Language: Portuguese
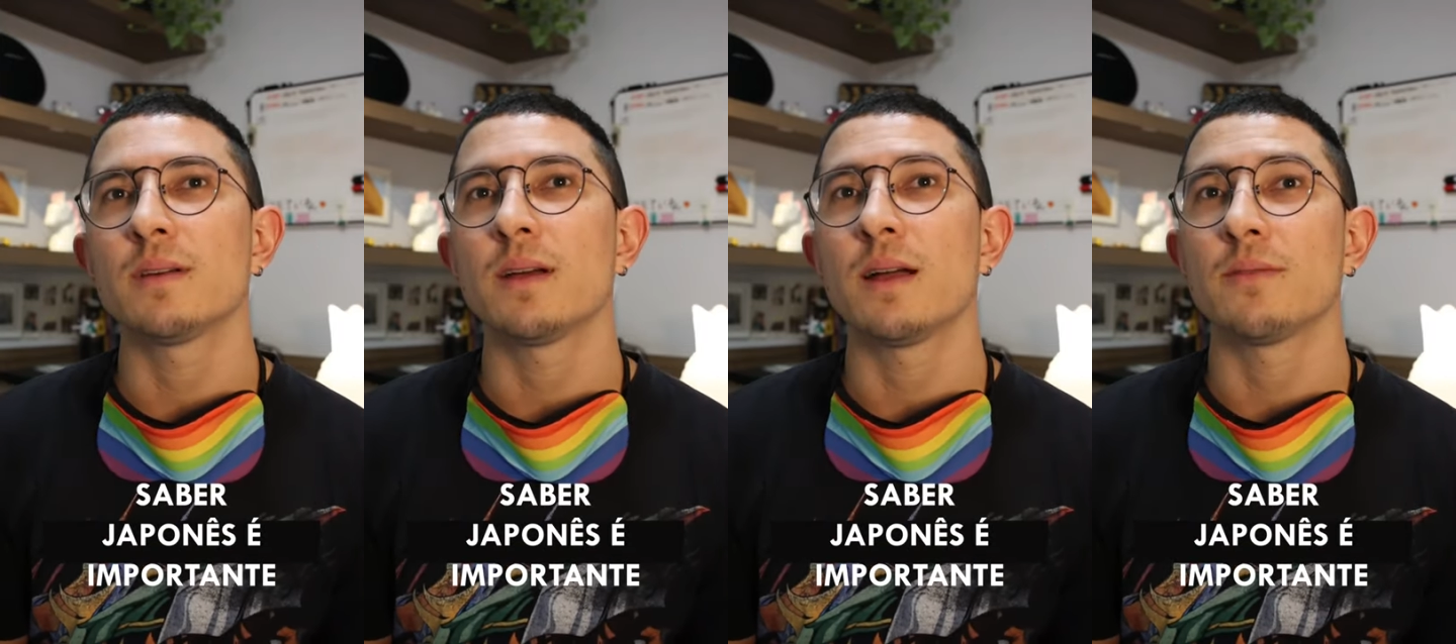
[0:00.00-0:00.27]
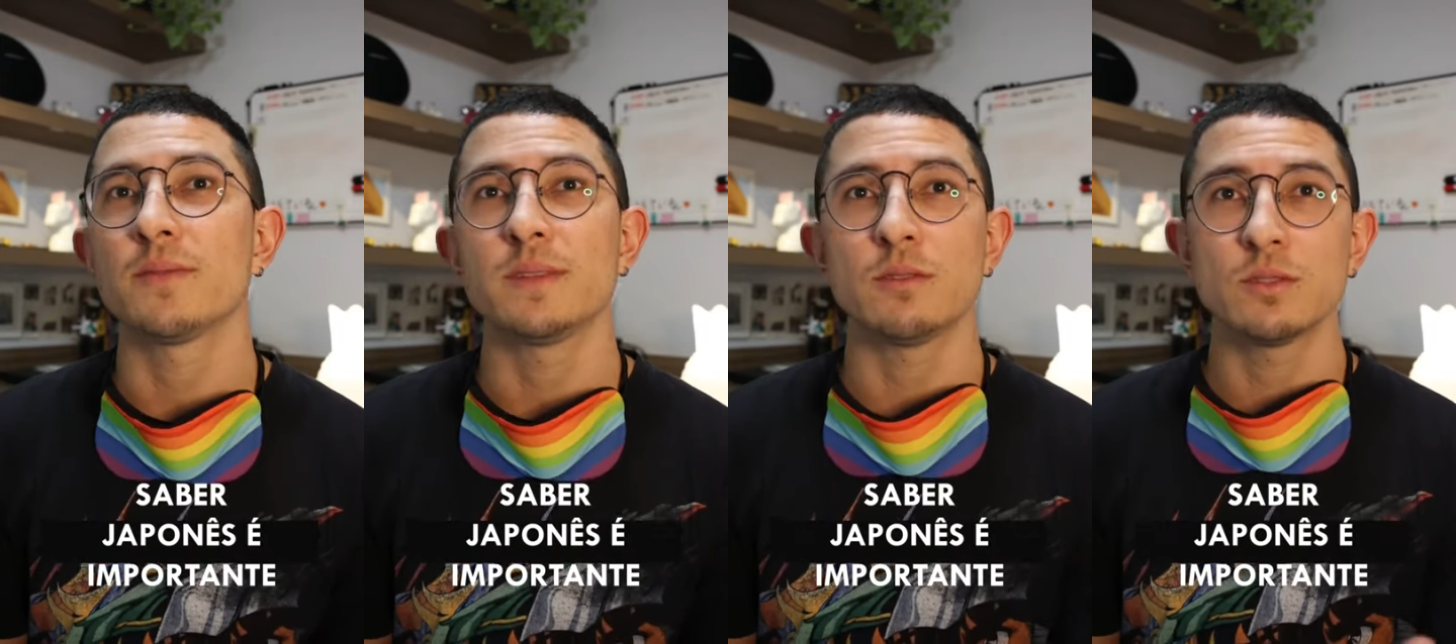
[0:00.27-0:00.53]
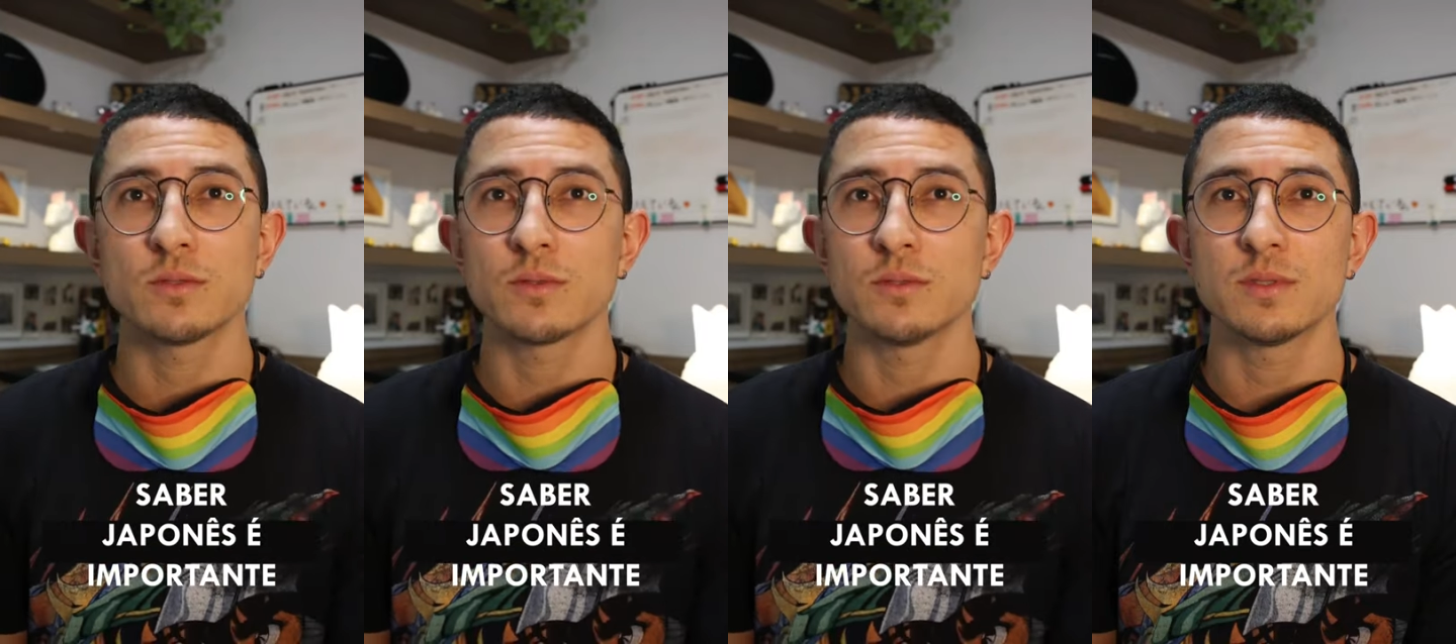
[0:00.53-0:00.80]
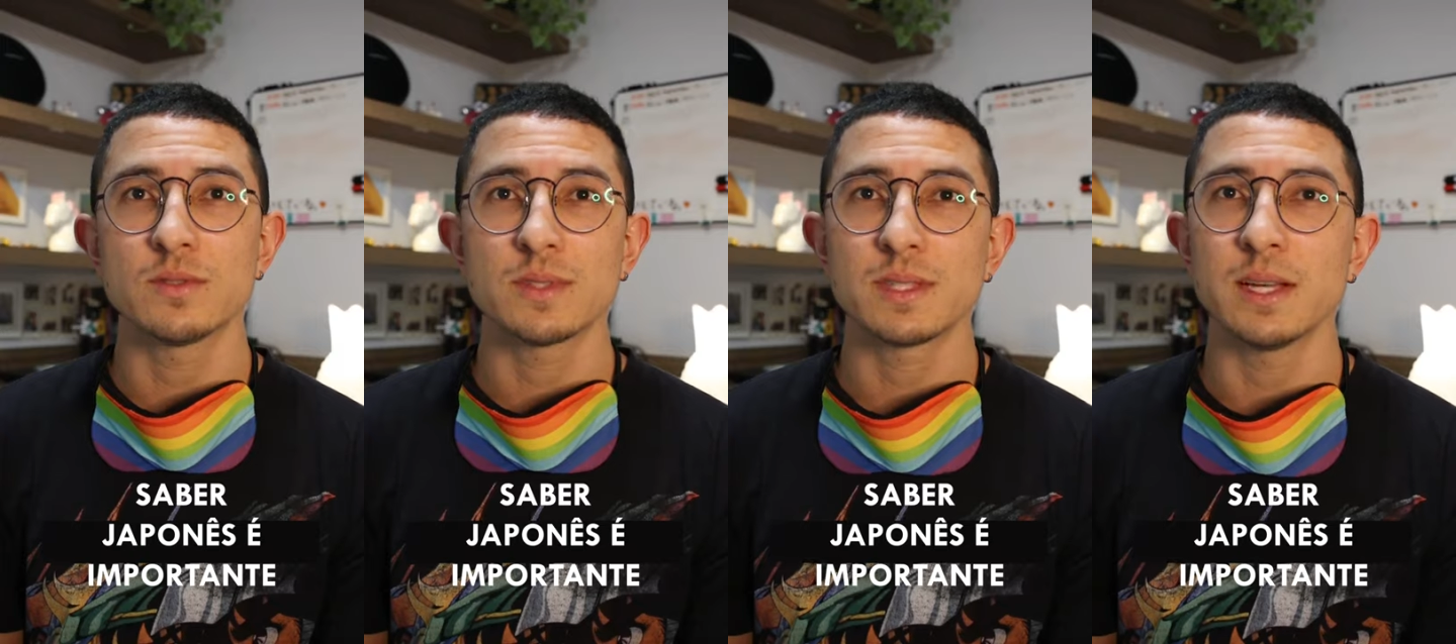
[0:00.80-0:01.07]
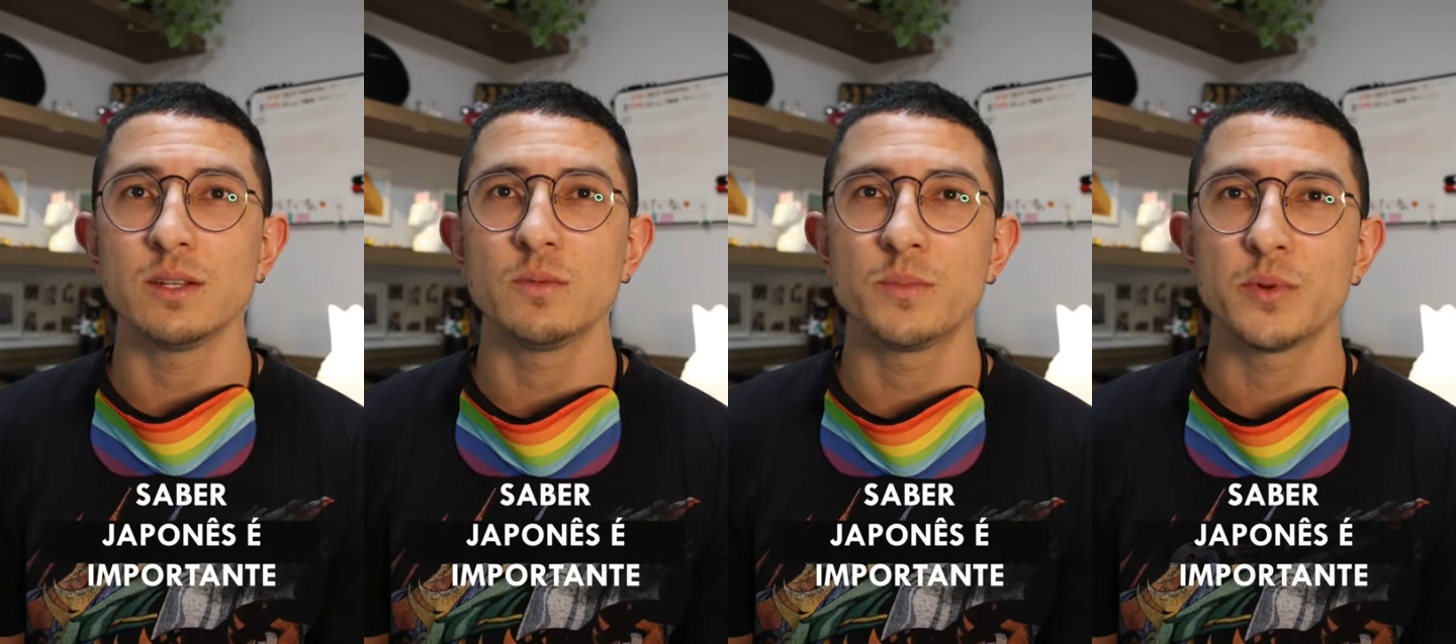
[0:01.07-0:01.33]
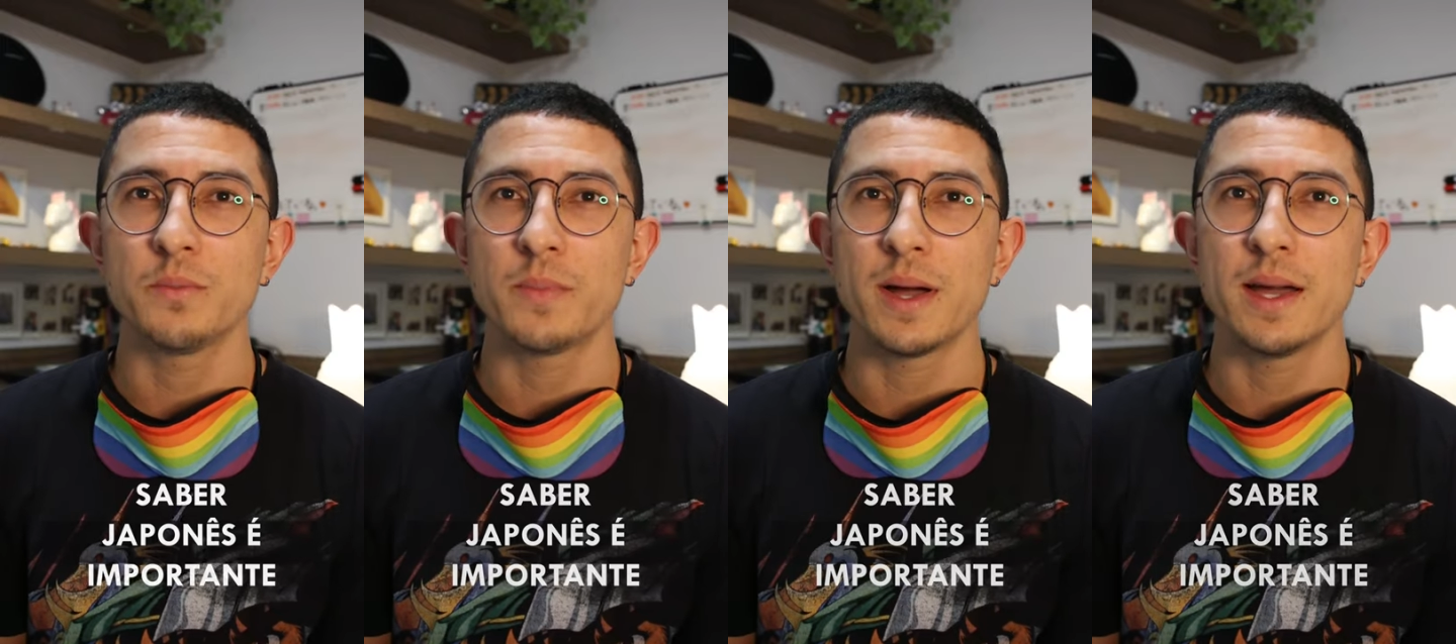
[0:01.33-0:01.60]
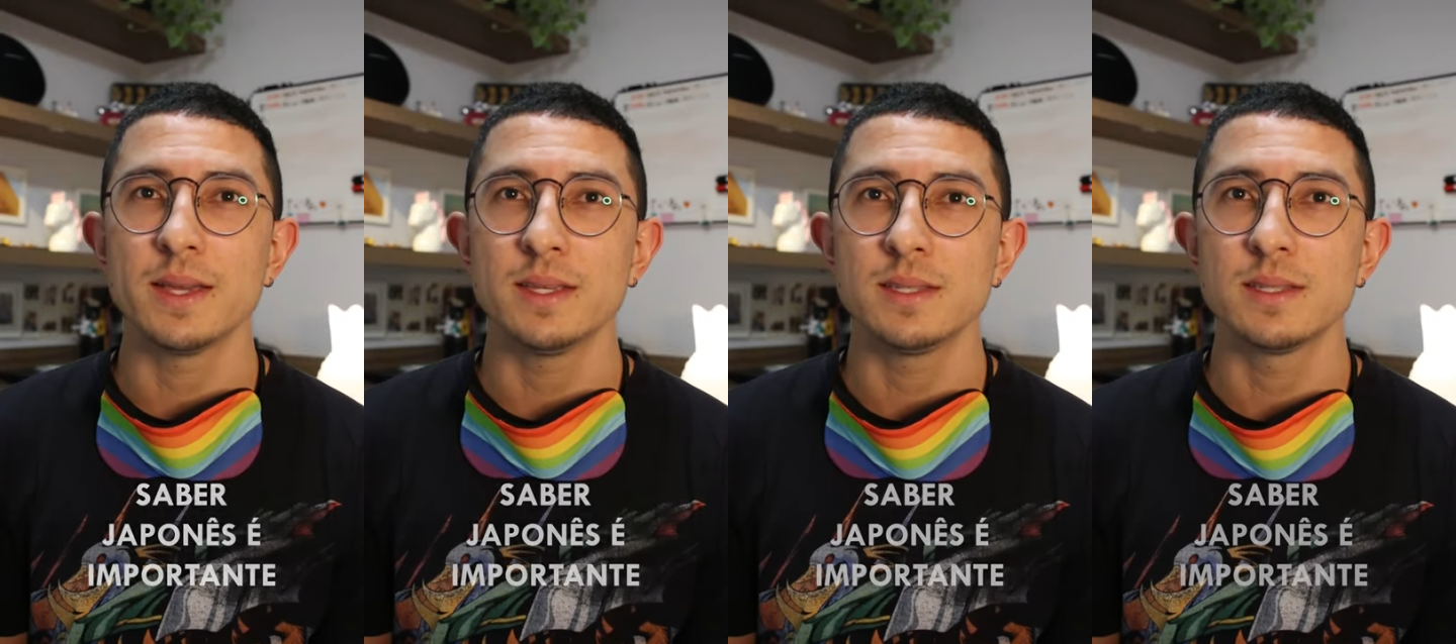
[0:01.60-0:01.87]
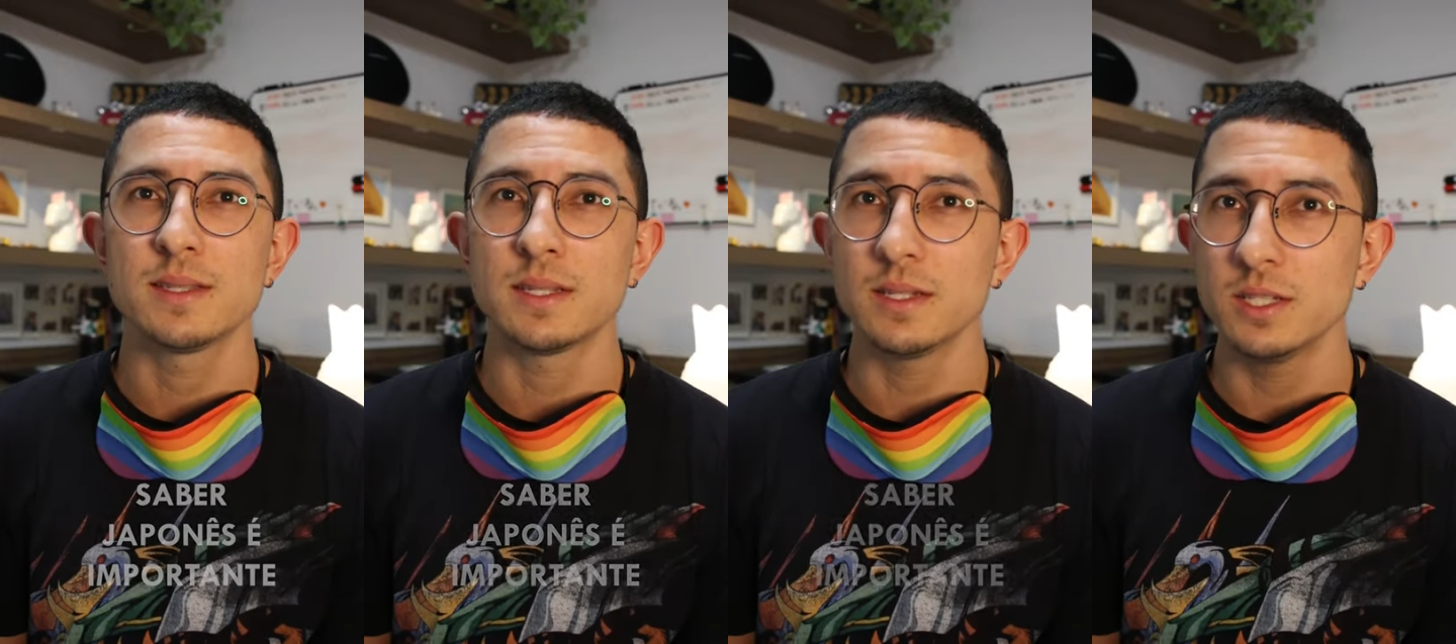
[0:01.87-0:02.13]
afinal de contas, está indo para um país
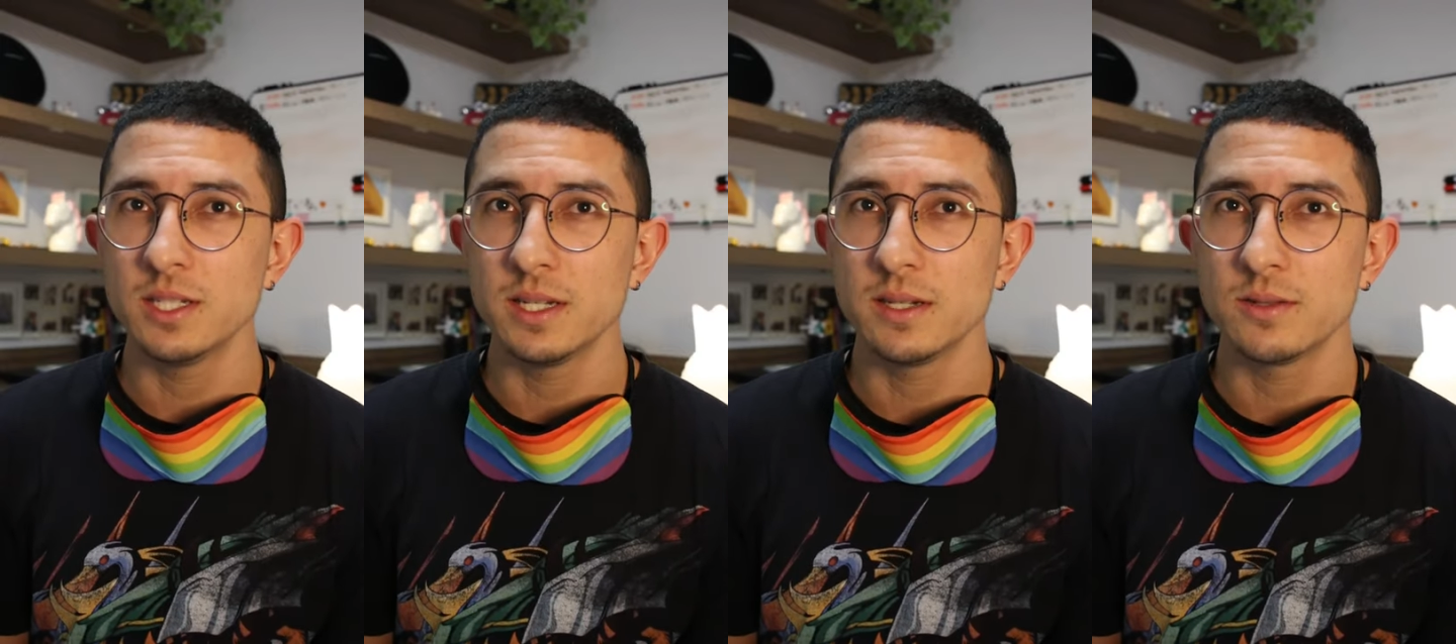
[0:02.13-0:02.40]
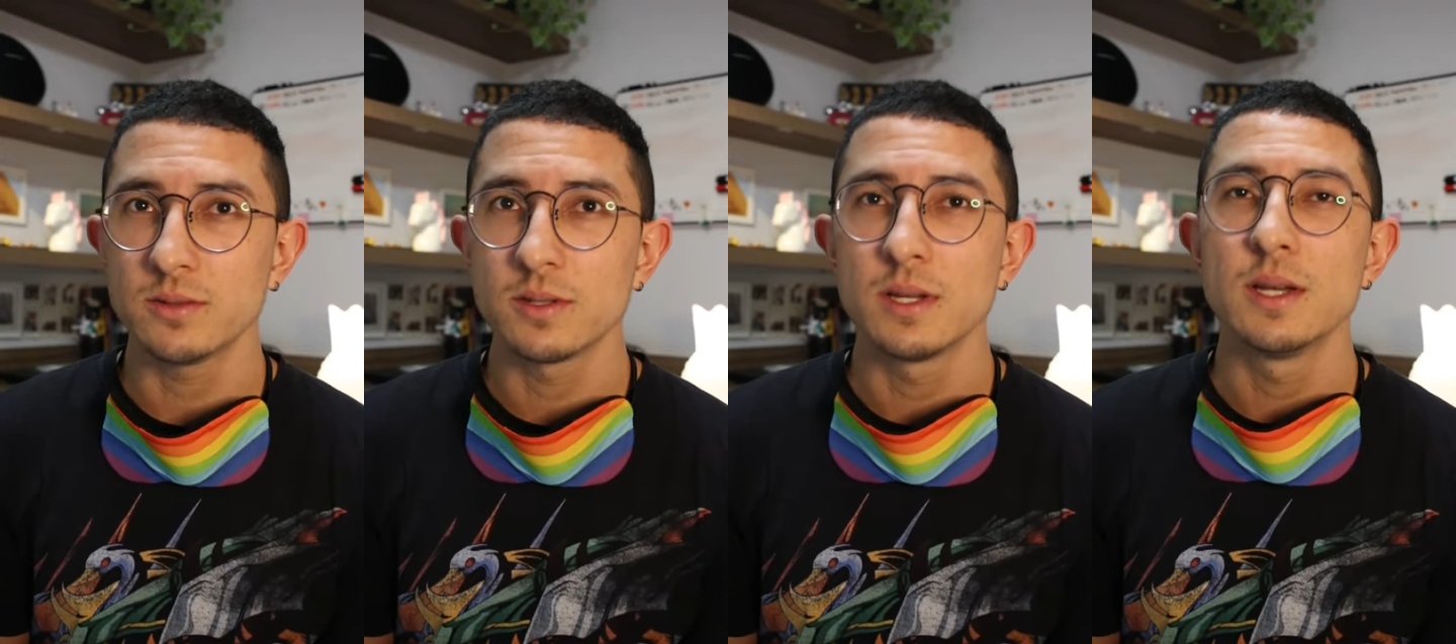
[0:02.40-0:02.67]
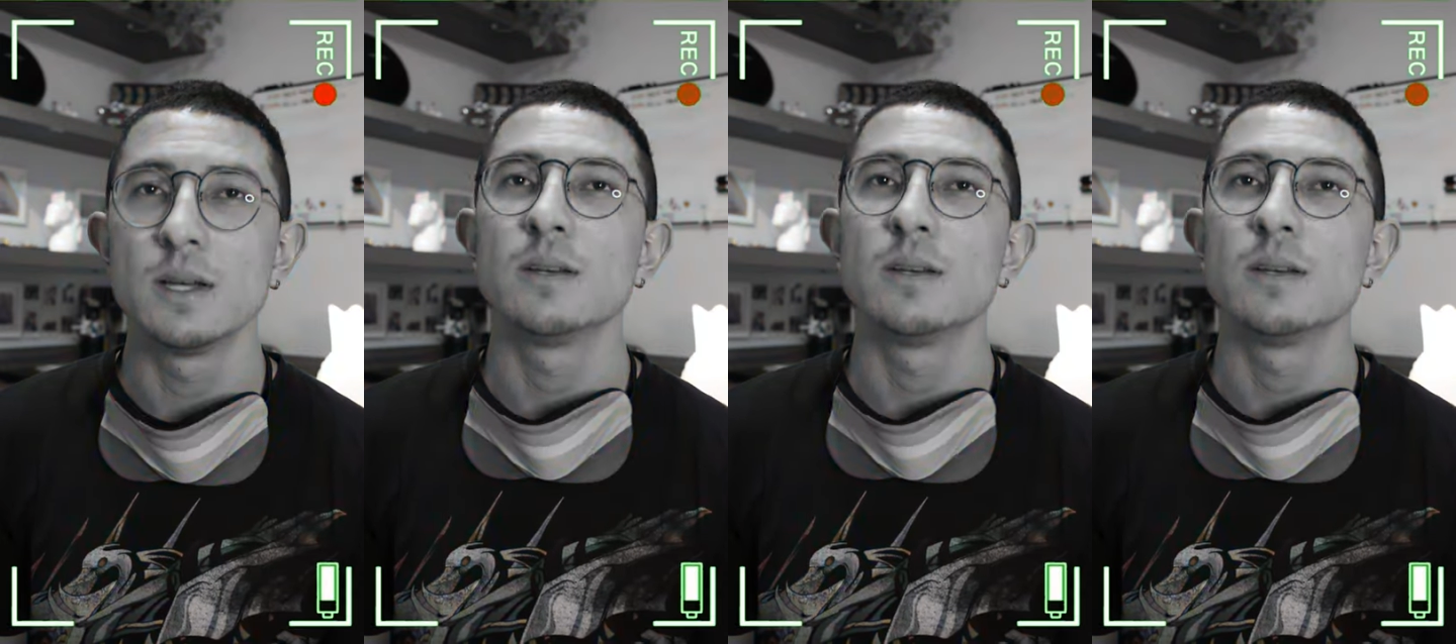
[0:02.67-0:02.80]
estrangeiro.